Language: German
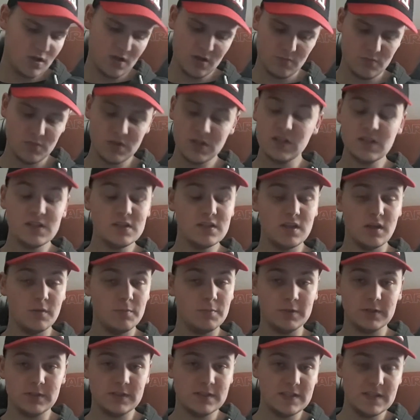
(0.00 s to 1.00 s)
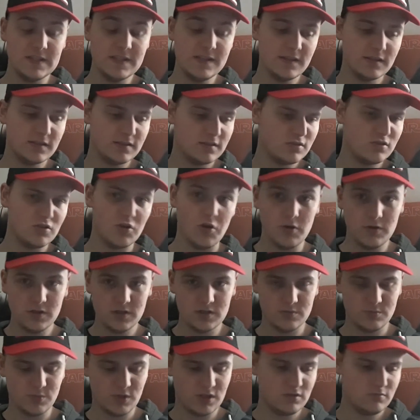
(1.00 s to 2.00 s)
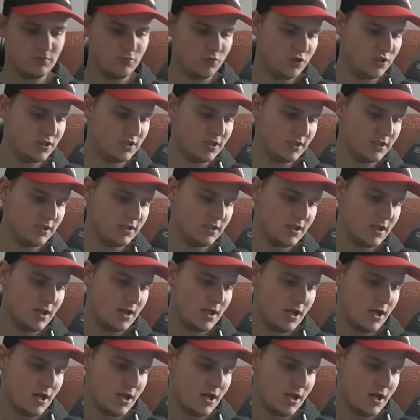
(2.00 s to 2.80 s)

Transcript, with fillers: mit interpretieren, könnte man, muss nicht.